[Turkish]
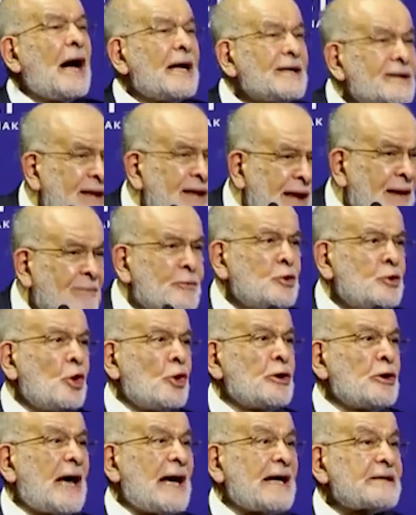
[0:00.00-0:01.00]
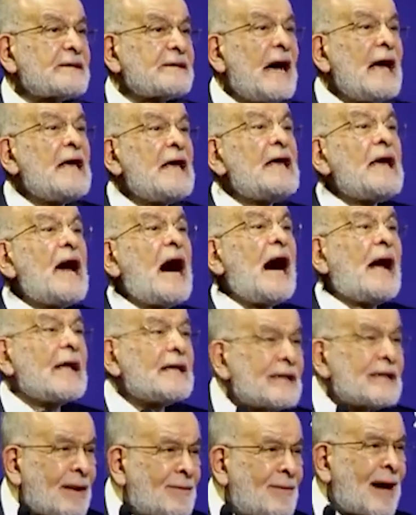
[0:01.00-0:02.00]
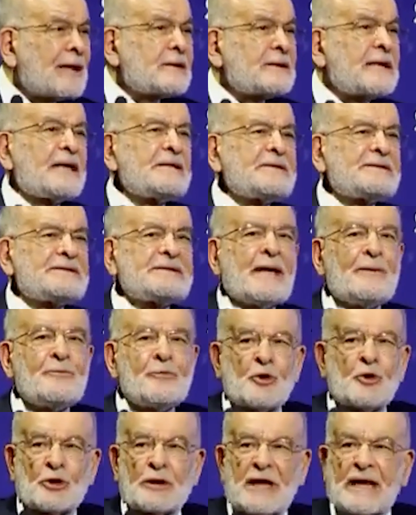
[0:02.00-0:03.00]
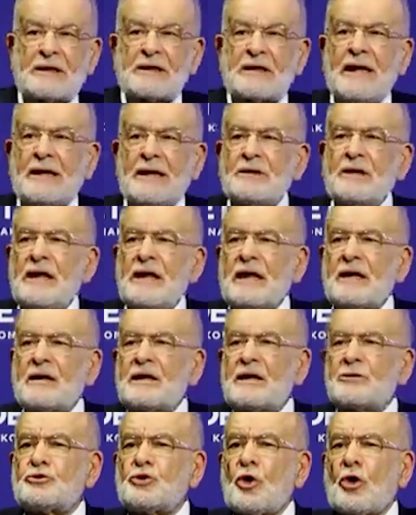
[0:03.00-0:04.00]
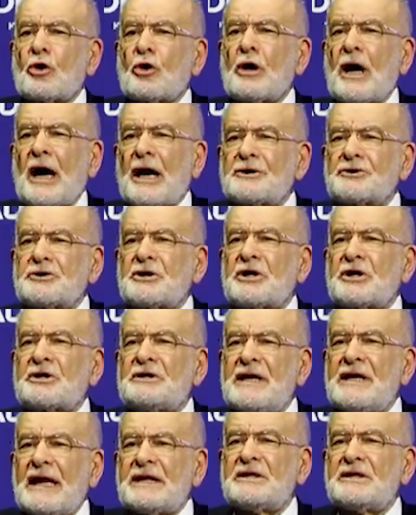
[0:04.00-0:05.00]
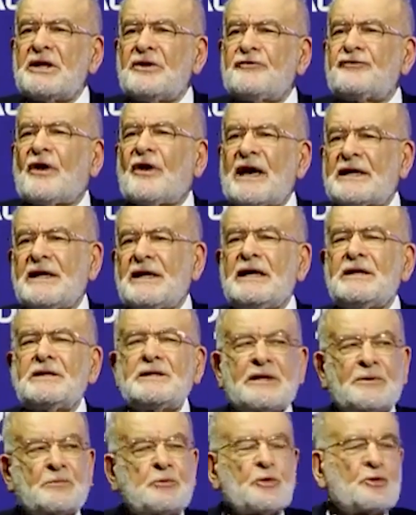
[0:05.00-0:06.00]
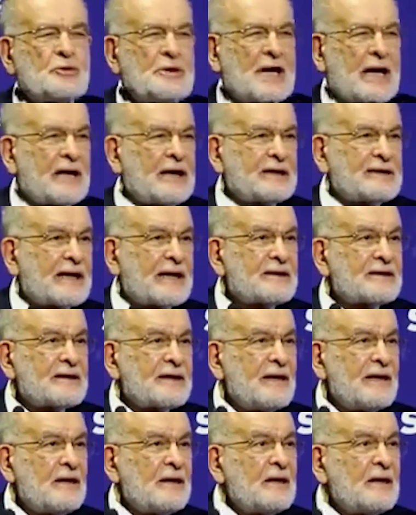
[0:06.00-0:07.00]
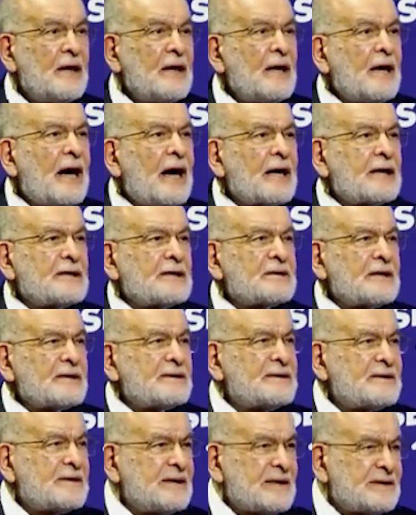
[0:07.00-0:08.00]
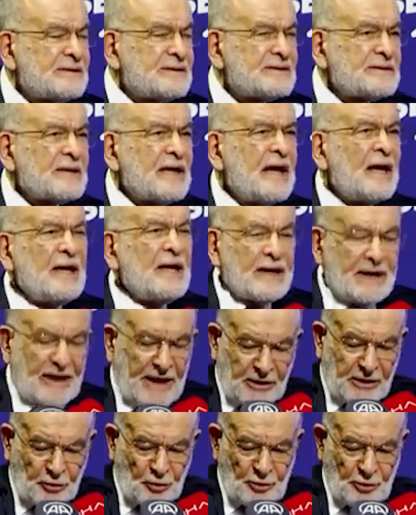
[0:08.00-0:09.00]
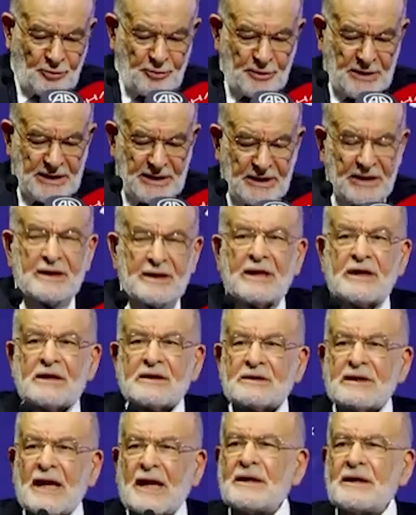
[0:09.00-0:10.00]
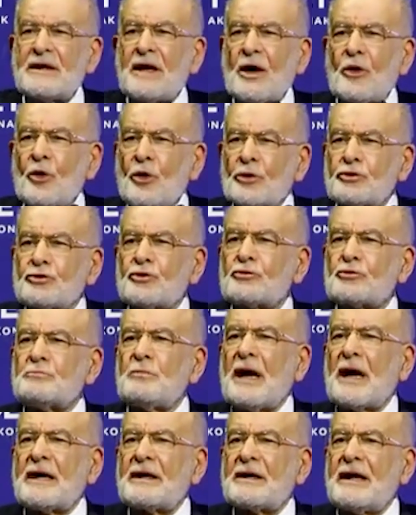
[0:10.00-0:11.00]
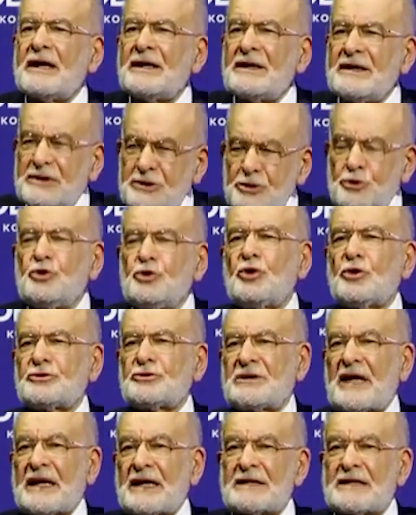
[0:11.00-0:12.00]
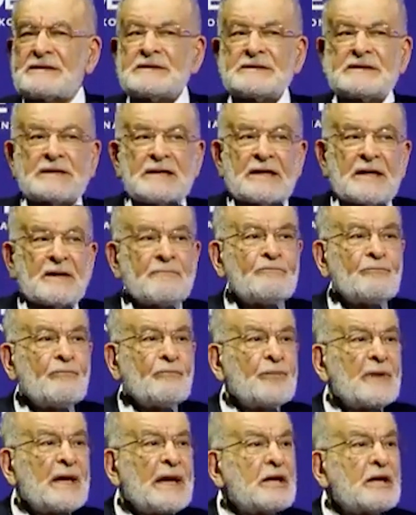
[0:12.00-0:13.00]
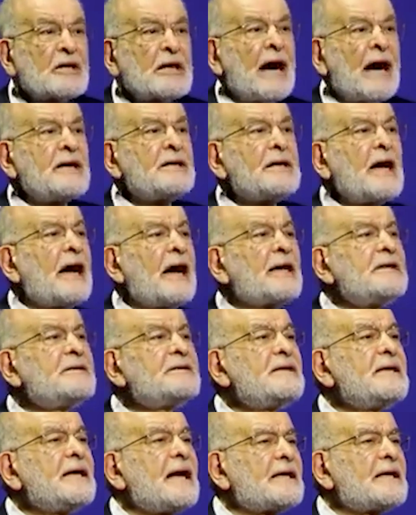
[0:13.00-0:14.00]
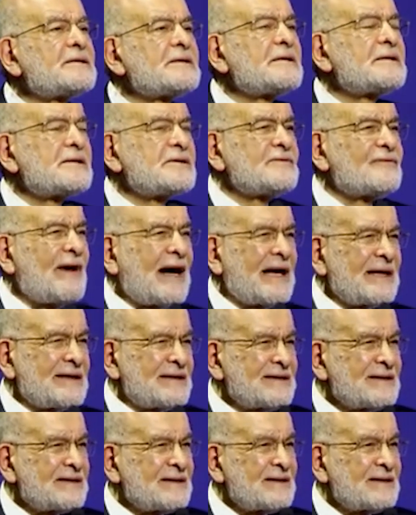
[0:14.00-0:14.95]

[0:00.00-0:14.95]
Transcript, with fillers: Anlamıyorlar. Anlamak da istemiyorlar. Kendilerine çok açık, net ifade ettik bugüne kadar. Arkadaş siz ekonomiyi rayına oturtmak istiyorsanız kaynağa ihtiyacınız var.